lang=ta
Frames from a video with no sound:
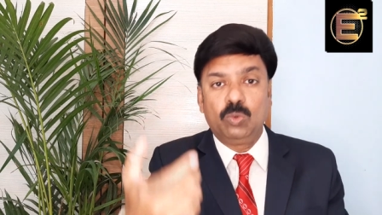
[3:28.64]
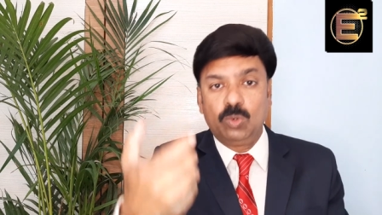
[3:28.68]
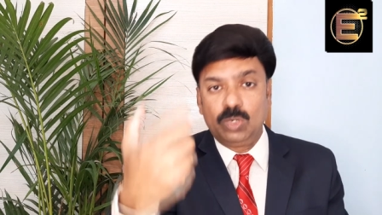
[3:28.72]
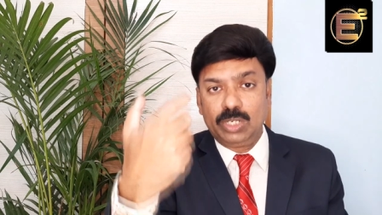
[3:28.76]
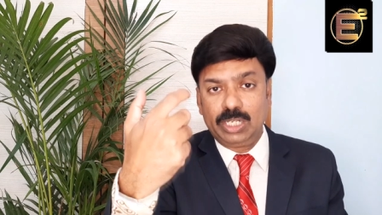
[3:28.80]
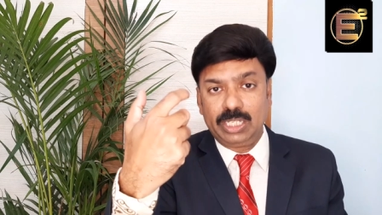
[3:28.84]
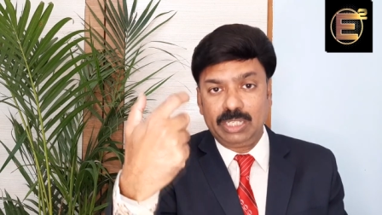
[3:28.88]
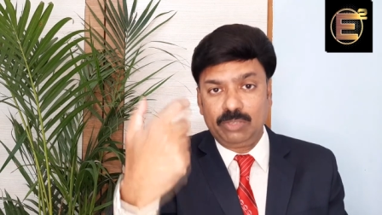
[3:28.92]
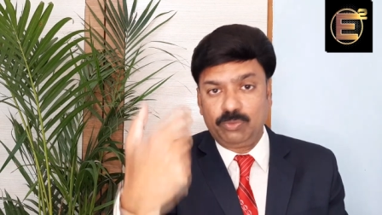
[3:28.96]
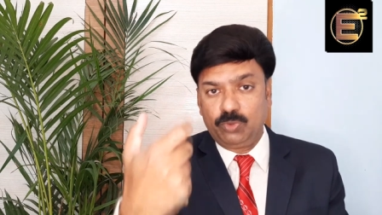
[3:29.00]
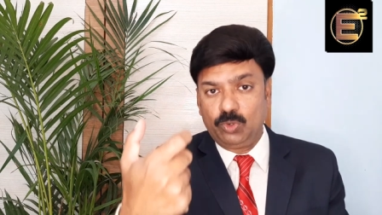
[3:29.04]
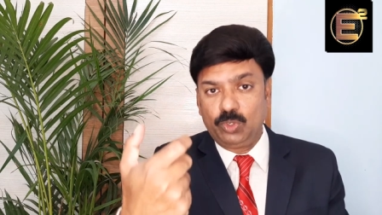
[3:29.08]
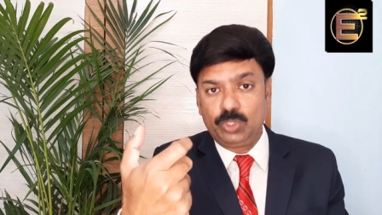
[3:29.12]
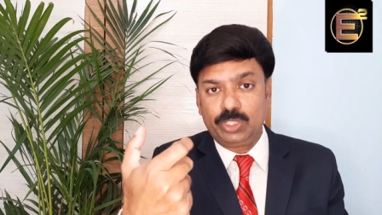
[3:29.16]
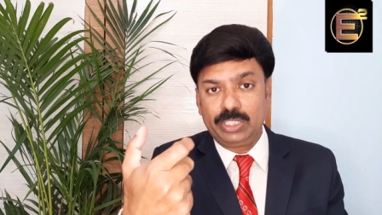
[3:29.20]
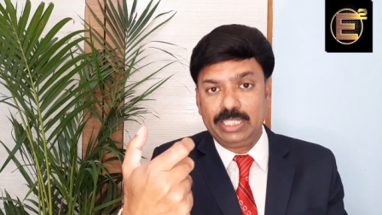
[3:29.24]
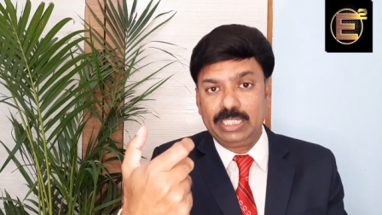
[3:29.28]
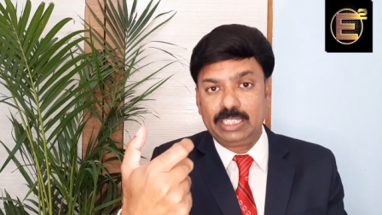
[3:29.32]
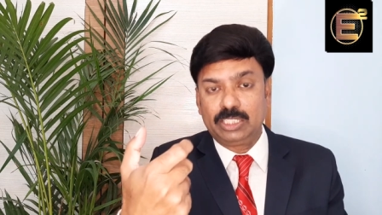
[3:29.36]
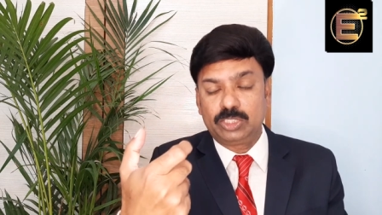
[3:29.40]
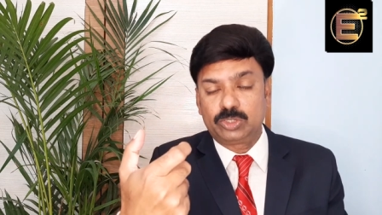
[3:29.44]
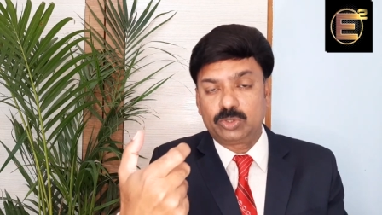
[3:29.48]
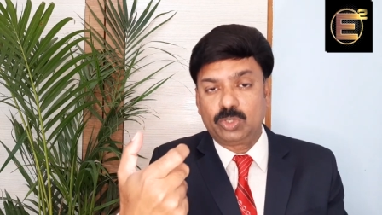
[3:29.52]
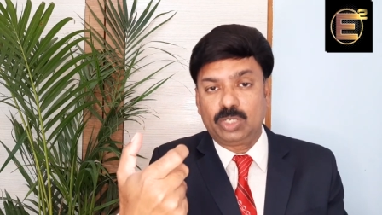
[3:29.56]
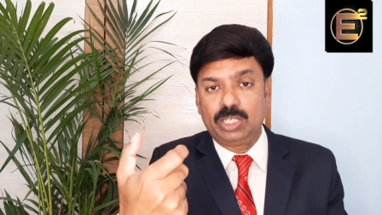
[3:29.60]
உங்களை ஃபோட்டோ
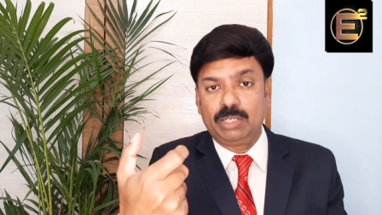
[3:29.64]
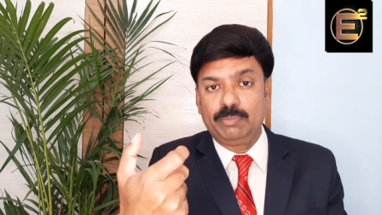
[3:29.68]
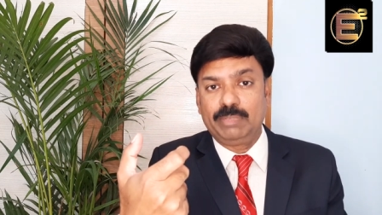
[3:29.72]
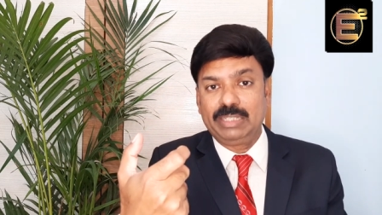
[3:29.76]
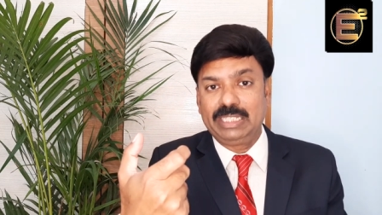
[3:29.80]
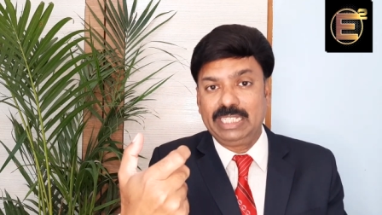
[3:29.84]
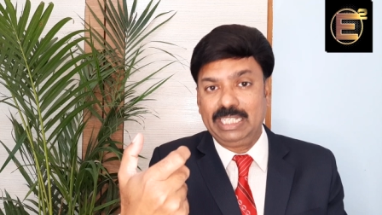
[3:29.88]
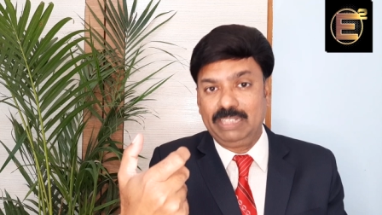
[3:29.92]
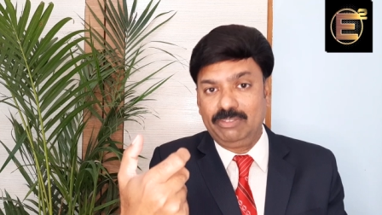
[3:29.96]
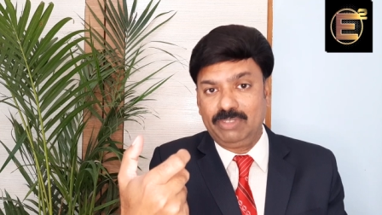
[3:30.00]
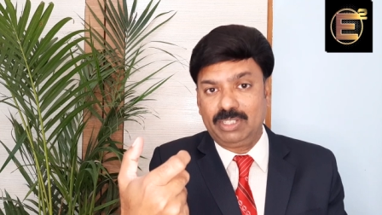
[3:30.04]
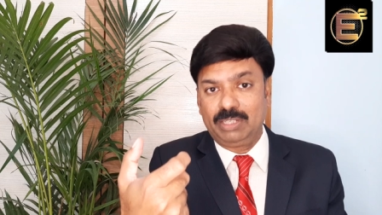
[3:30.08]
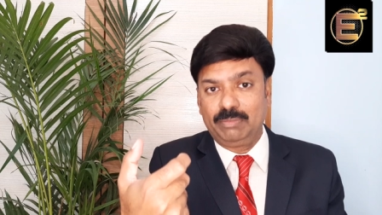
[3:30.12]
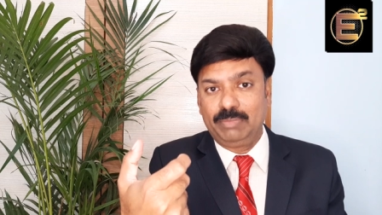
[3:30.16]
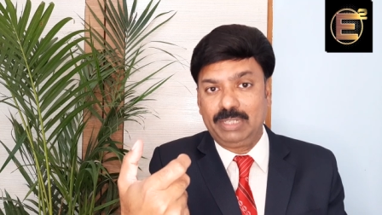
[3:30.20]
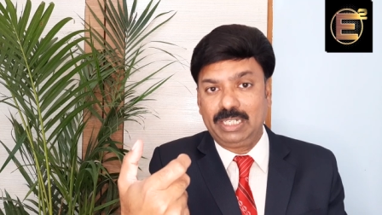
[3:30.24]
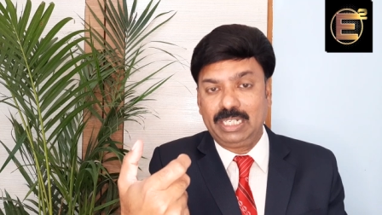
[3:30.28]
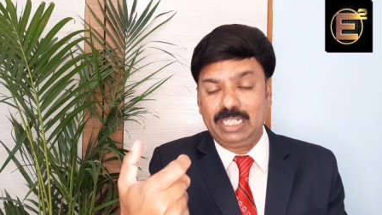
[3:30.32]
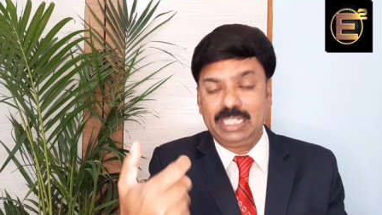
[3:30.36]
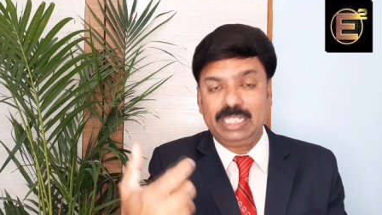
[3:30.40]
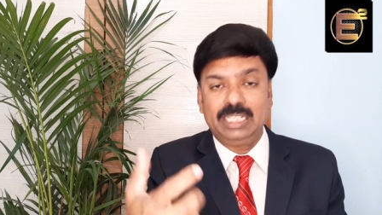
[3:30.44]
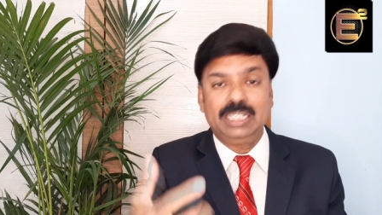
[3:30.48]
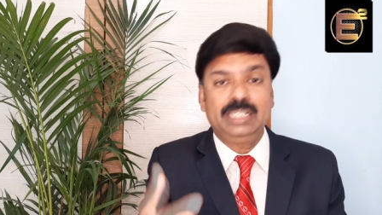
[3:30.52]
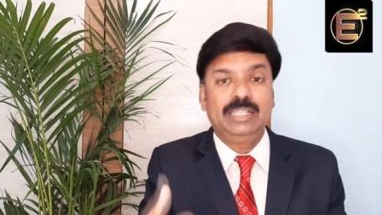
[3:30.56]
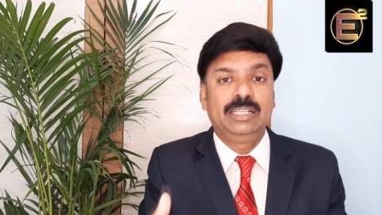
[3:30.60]
எடுக்க சொல்லலாம் அந்த
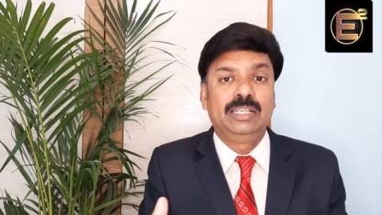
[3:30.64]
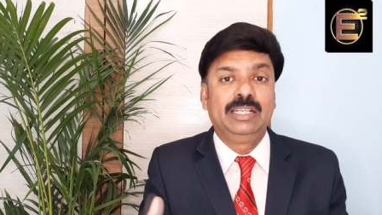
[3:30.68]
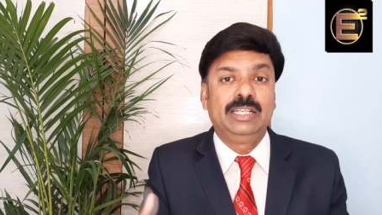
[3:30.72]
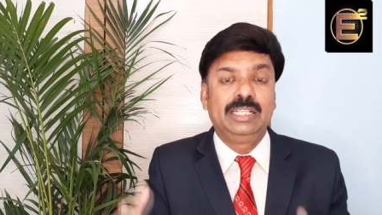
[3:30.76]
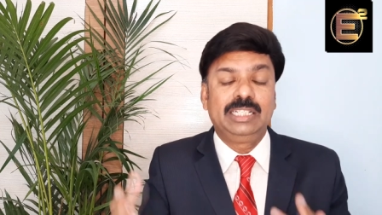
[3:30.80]
என்வரன்மெண்ட்லேயே